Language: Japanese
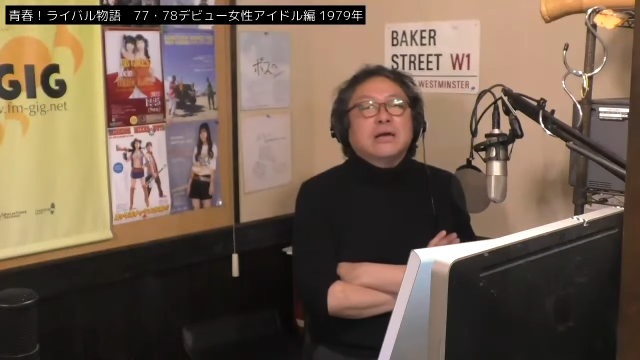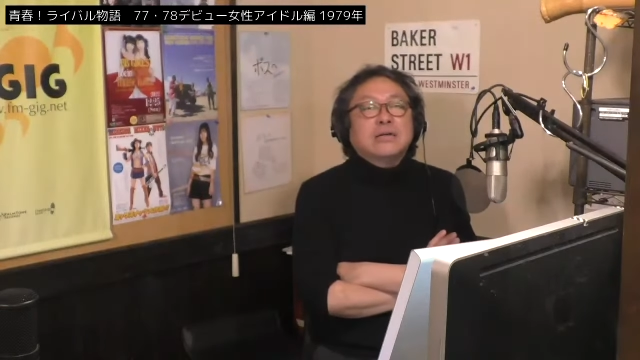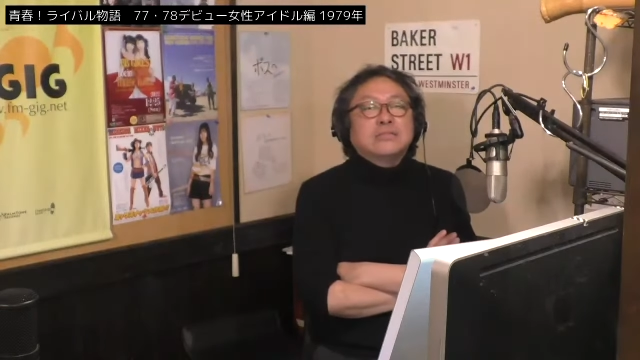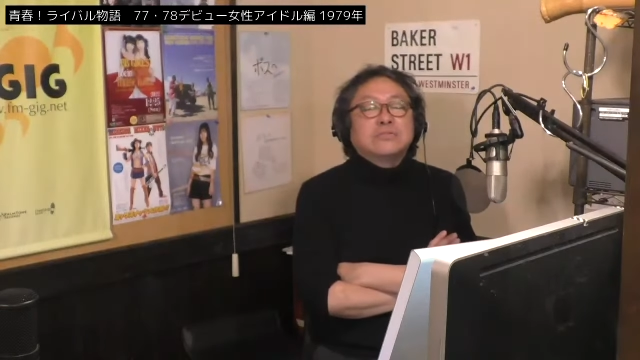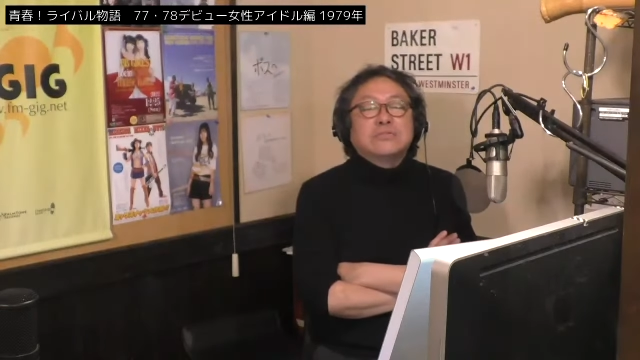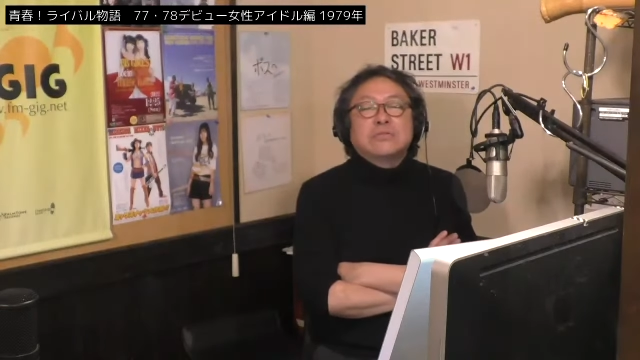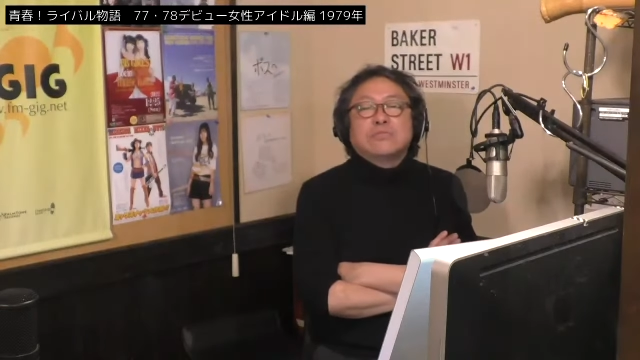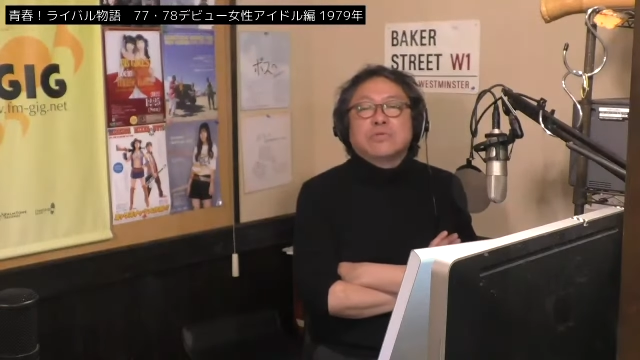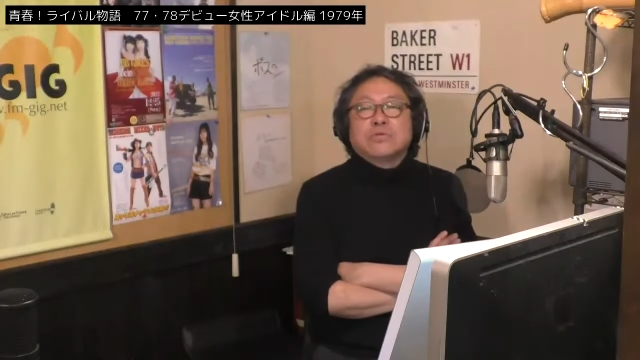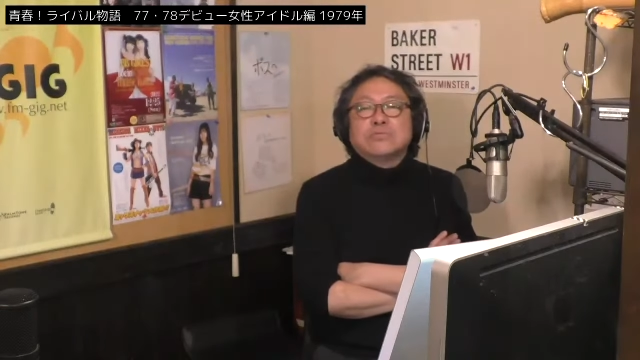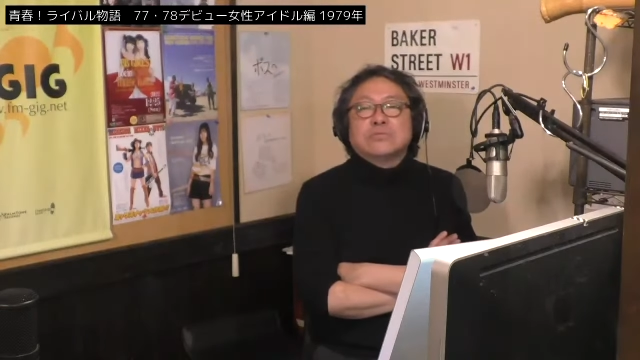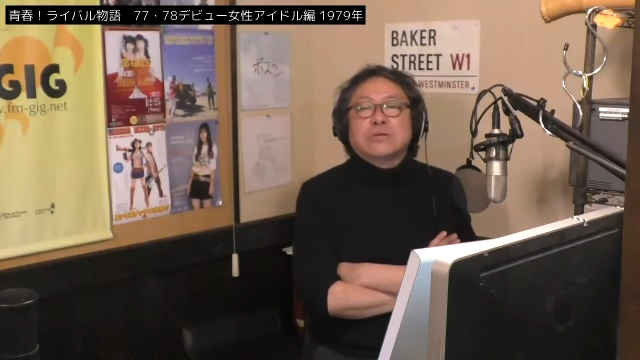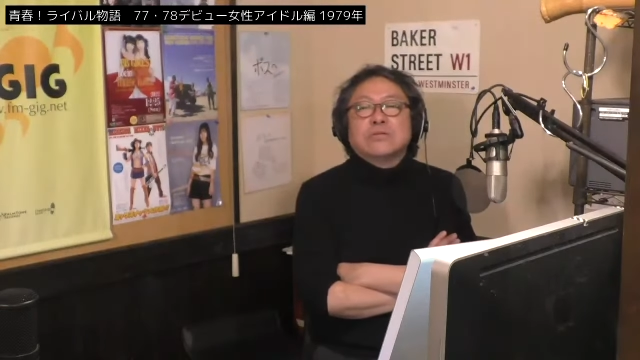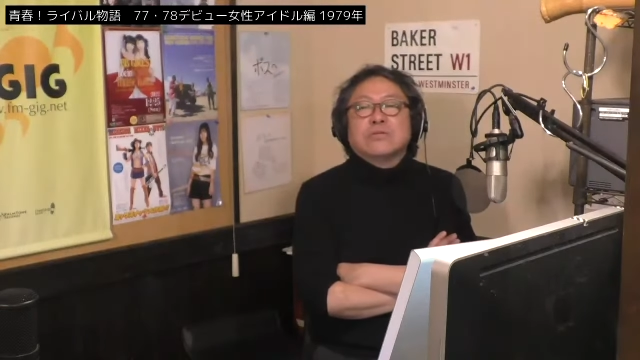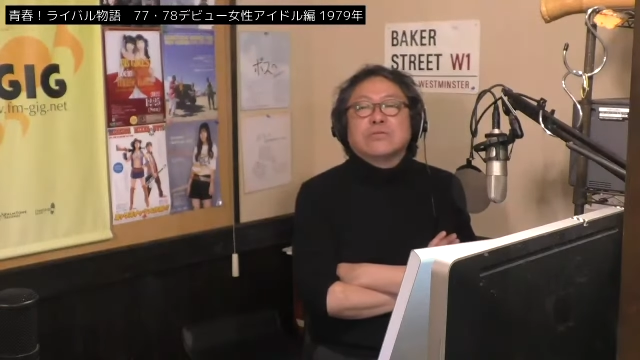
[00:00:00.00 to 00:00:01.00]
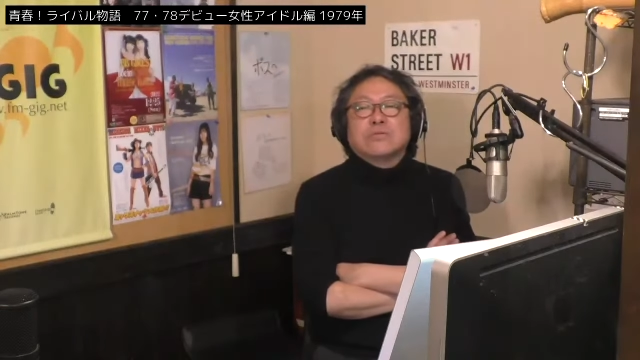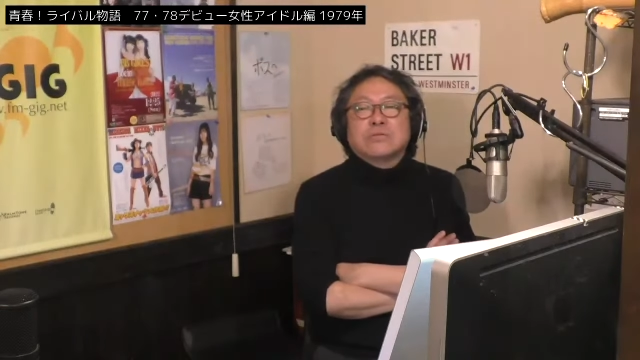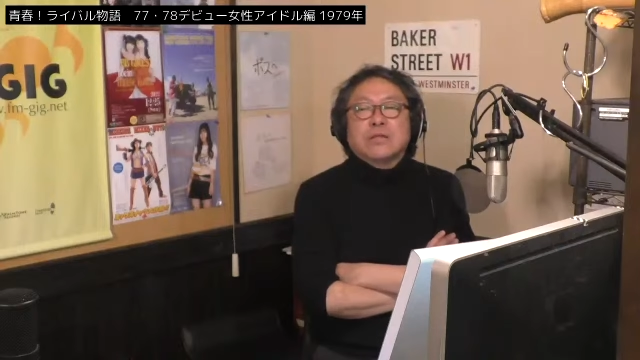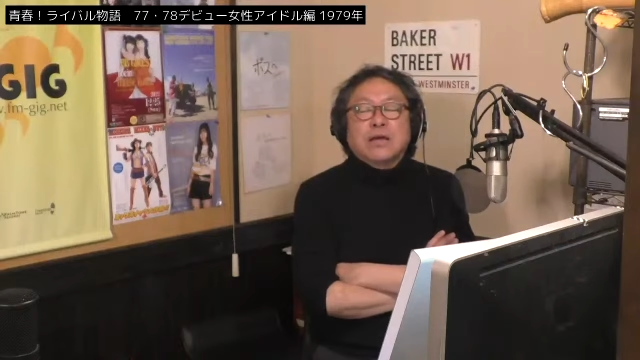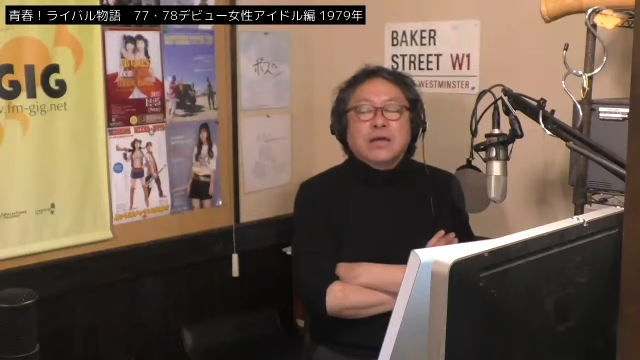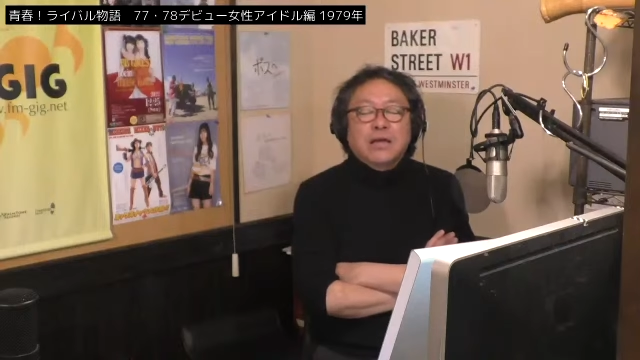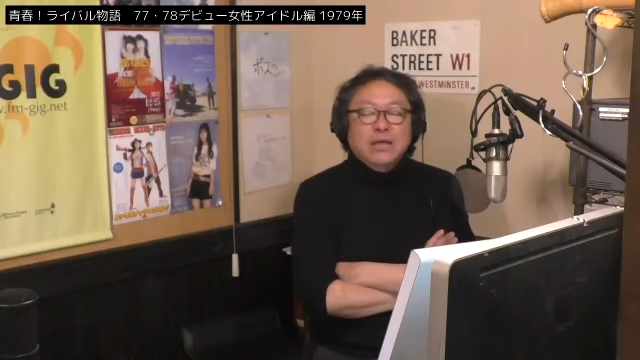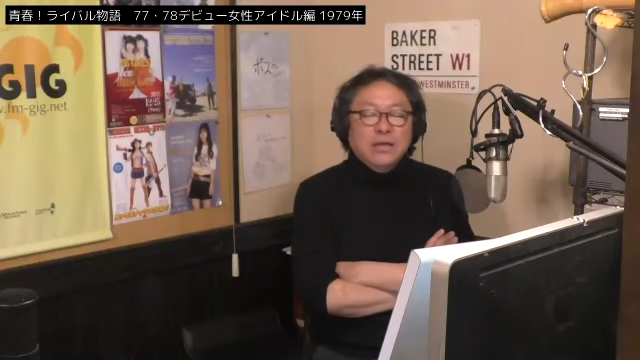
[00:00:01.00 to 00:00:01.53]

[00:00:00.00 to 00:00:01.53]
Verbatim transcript: かつノリも良くてということで、